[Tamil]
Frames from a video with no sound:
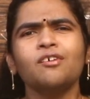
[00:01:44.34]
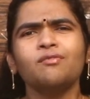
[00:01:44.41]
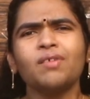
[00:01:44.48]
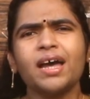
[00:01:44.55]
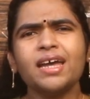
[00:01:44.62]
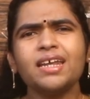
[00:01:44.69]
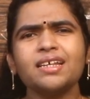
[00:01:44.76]

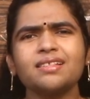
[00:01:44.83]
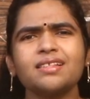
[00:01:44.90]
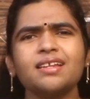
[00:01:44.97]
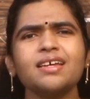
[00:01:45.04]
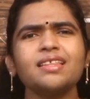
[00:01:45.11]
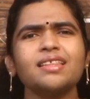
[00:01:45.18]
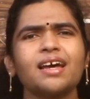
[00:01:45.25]

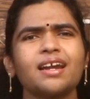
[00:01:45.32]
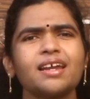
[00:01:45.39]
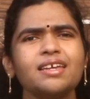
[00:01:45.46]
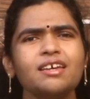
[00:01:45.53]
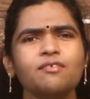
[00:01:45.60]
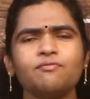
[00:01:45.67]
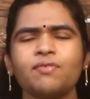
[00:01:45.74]
வைரஸில்
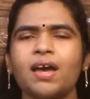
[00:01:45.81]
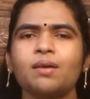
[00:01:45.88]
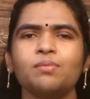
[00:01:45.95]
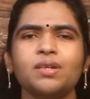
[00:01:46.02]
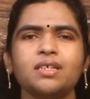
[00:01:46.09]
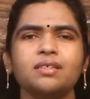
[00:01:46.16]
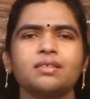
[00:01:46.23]
நிறைய
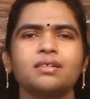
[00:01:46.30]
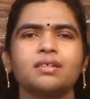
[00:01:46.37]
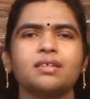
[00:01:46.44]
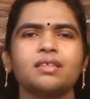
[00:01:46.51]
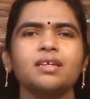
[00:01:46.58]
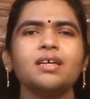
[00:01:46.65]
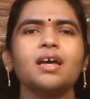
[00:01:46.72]
ஃபேமிலிஸ்
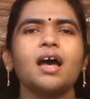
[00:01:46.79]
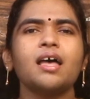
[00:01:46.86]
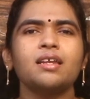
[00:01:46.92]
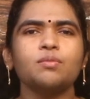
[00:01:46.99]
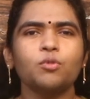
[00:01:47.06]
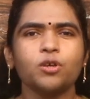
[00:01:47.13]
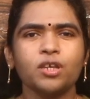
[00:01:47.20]
இருக்குது
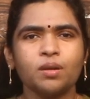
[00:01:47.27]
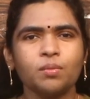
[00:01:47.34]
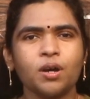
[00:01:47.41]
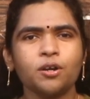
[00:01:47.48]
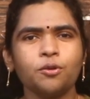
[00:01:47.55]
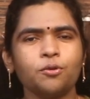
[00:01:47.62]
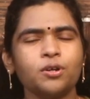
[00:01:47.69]
அதில்
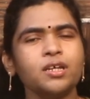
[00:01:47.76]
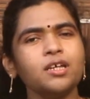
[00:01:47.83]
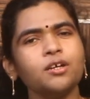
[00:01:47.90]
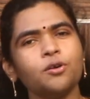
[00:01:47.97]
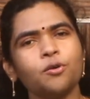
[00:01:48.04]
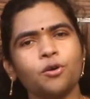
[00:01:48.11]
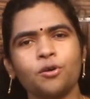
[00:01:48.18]
முக்கியமான ஒன்று
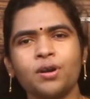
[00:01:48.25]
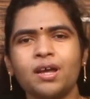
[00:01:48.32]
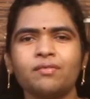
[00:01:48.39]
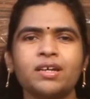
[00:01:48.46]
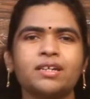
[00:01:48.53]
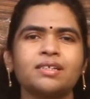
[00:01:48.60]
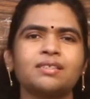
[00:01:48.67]
கொரோனா
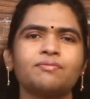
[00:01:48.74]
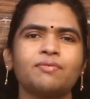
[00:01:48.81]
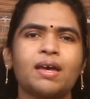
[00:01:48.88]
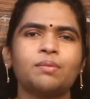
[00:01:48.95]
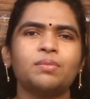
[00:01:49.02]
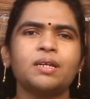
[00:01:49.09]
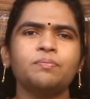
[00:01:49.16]
வைரஸ்
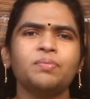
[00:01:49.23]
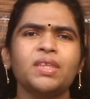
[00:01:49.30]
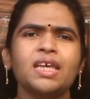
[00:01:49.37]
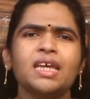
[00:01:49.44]
ஃபேமிலி